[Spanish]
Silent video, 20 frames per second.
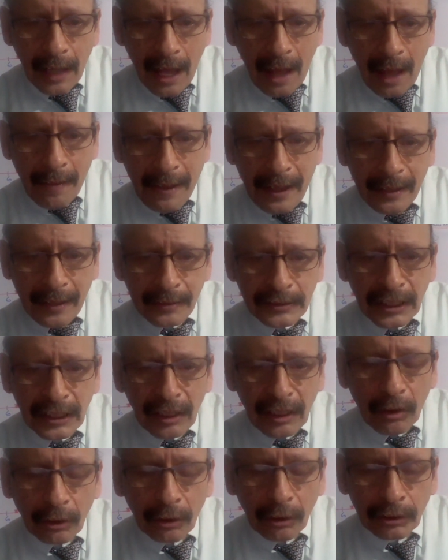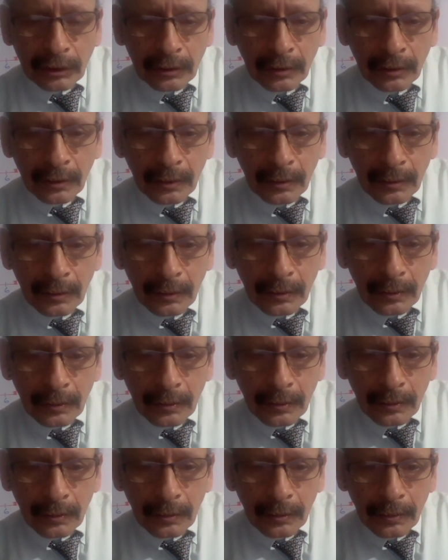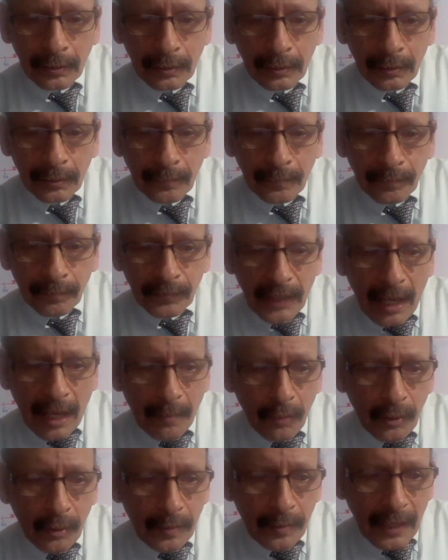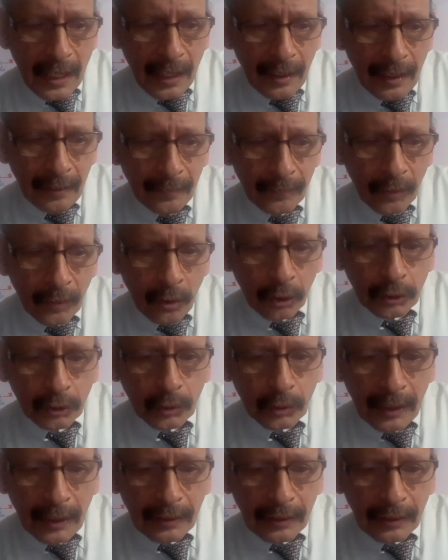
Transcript: A ver, chicos, ya muy bien, José,